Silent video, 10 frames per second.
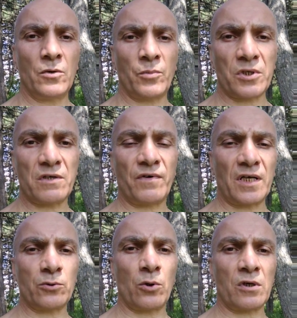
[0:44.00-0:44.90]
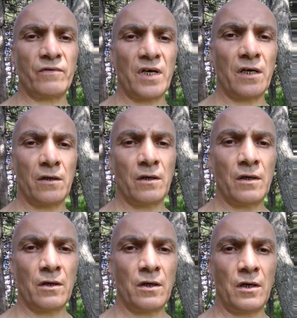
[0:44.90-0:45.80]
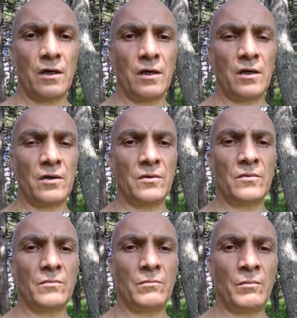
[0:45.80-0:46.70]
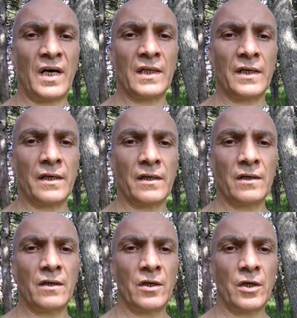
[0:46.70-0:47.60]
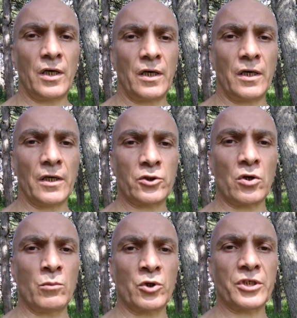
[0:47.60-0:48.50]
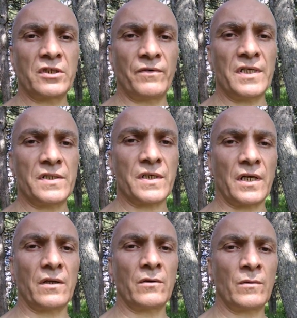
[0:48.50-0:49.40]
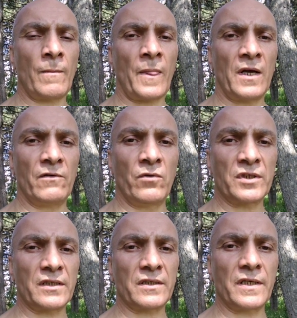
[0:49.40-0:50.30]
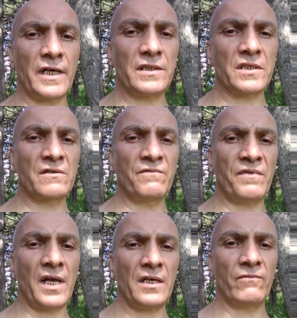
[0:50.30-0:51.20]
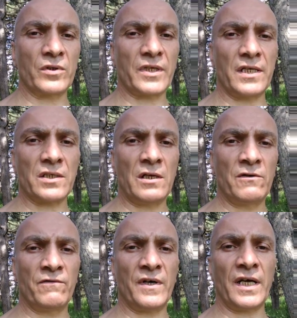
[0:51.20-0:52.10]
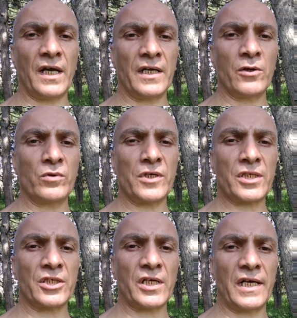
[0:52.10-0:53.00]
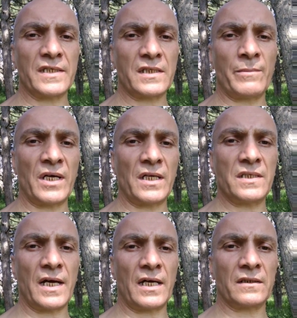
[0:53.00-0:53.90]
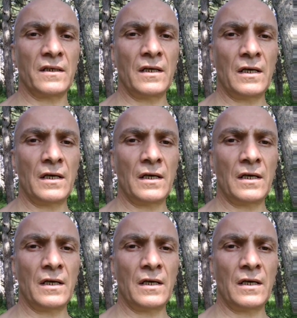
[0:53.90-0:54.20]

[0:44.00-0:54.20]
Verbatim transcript: против которого э, мало э, кто может выйти. Вот это, эти звери, вот эти львы, они уничтожали самаритян,